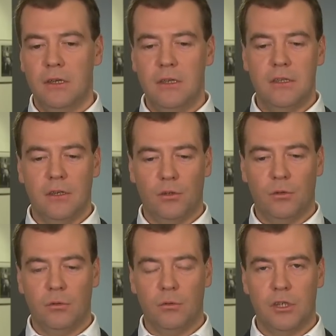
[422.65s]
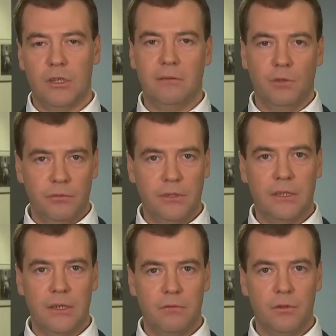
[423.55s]
И те, кто уже давно
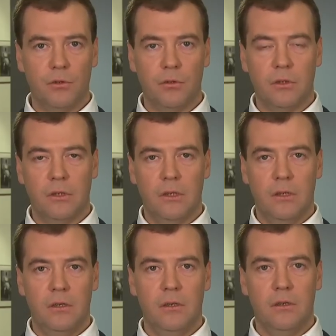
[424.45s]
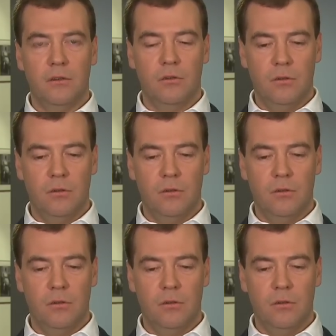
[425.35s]
фотографирует и